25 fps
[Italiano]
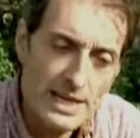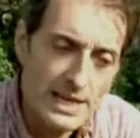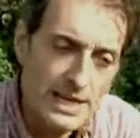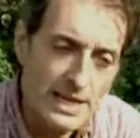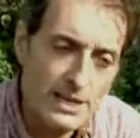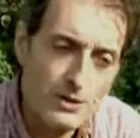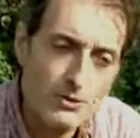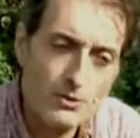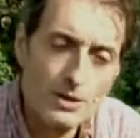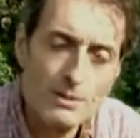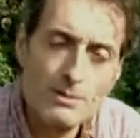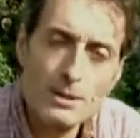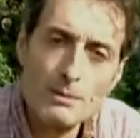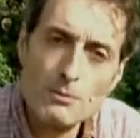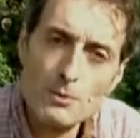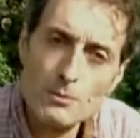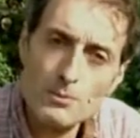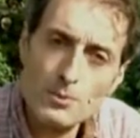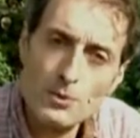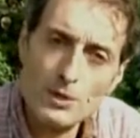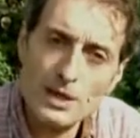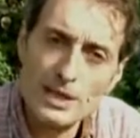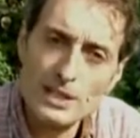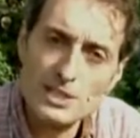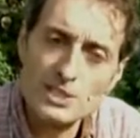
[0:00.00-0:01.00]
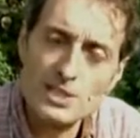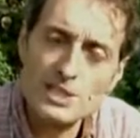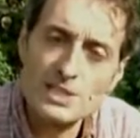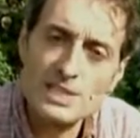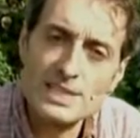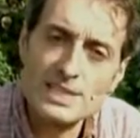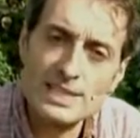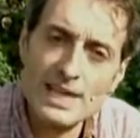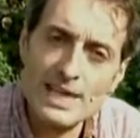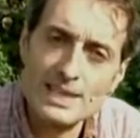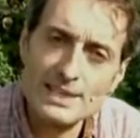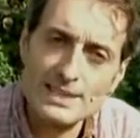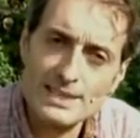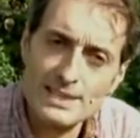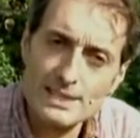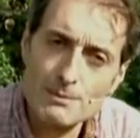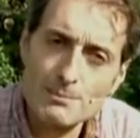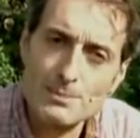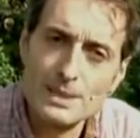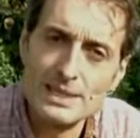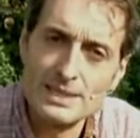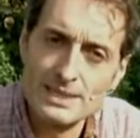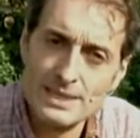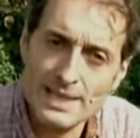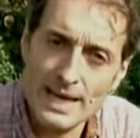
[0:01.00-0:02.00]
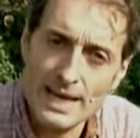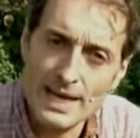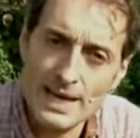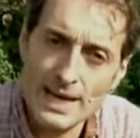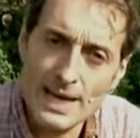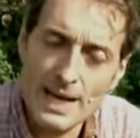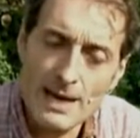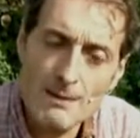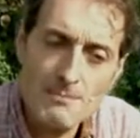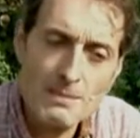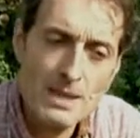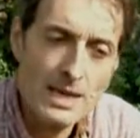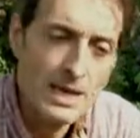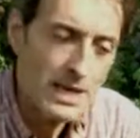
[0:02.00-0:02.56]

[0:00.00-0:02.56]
e non abbiamo più la necessità di piantarla.